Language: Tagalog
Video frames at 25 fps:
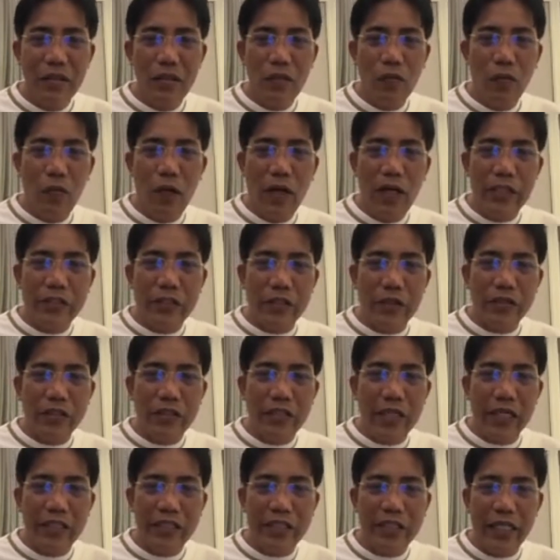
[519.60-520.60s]
Wilson
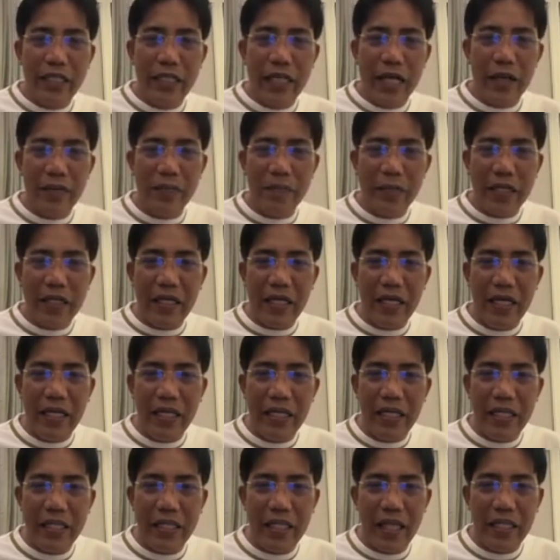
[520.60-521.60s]
Garcia,
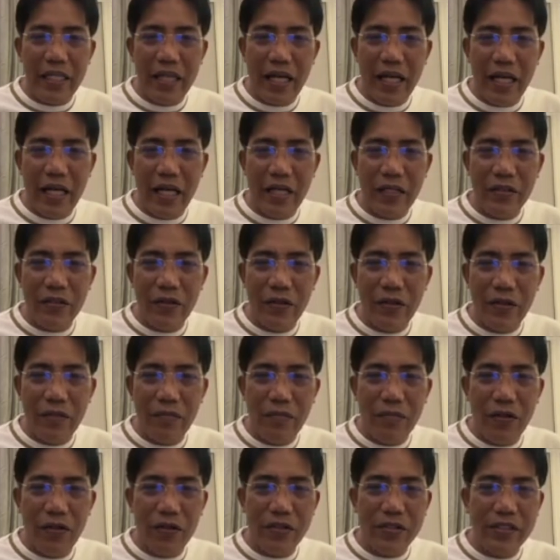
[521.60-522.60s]
pag-iinitan ka lang noon,
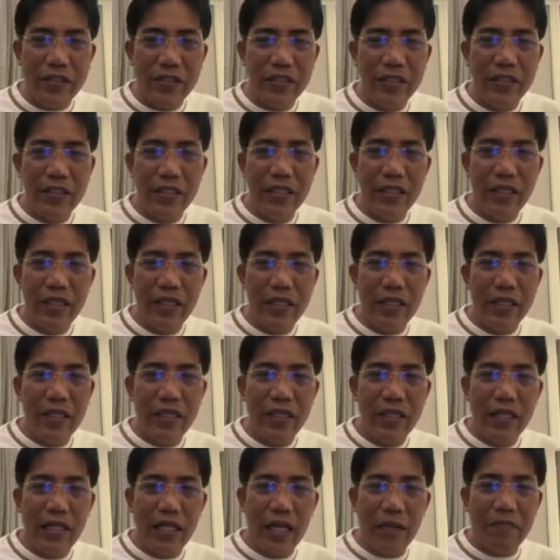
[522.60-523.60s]
boss.
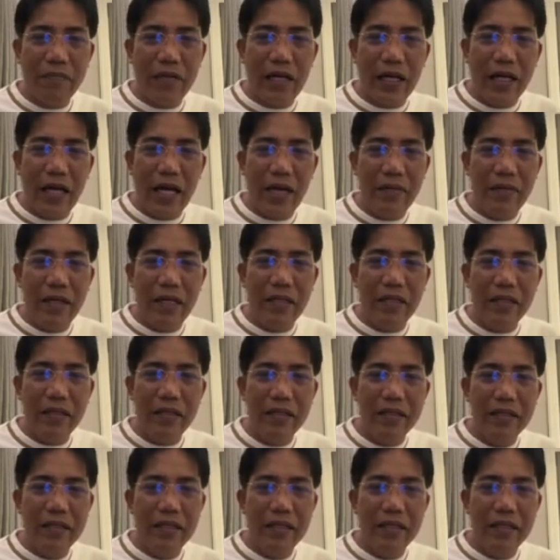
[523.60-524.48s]
Love ka namin.